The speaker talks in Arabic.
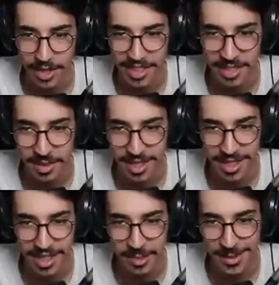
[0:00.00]
يصدمك
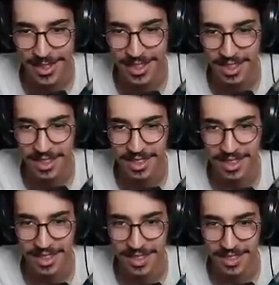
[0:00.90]
ترى انتبه
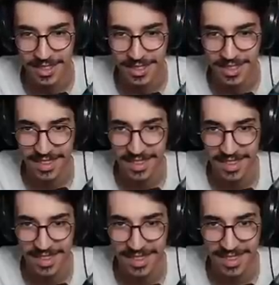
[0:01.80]
اي اي ما ادري
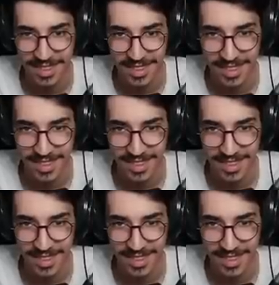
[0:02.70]
ايش في علي